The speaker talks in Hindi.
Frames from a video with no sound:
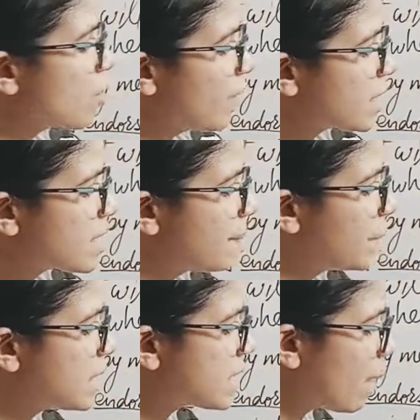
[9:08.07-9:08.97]
ऑफ
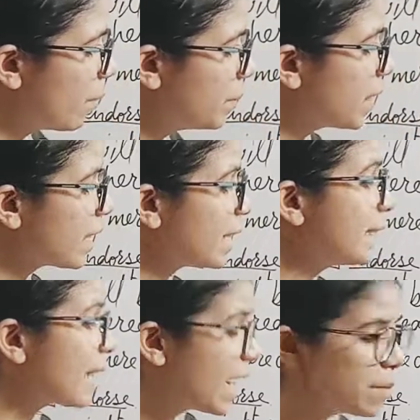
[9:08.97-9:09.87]
एक्सेप्टेंस अब हम देखेंगे
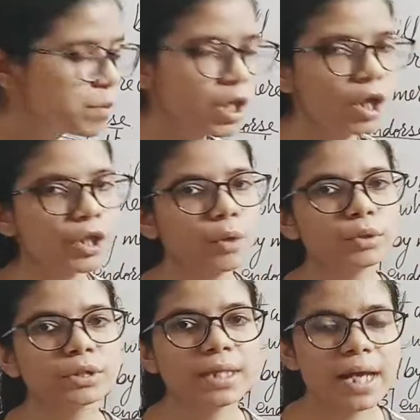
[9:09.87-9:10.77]
टाइप्स क्या क्या
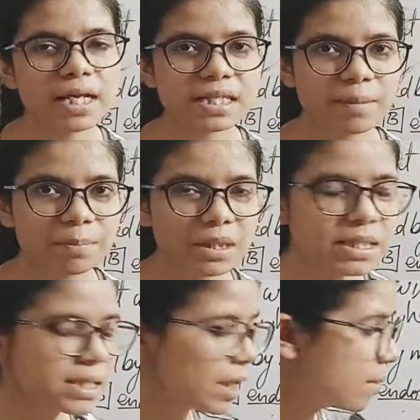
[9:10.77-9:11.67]
होते हैं
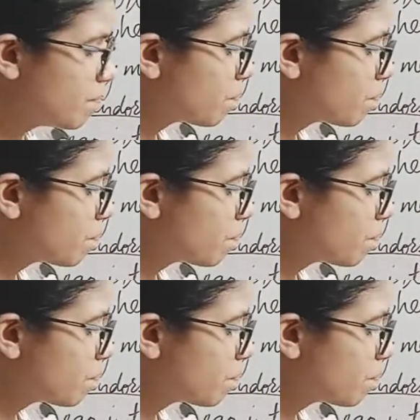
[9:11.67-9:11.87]
एक्सेप्टेंस के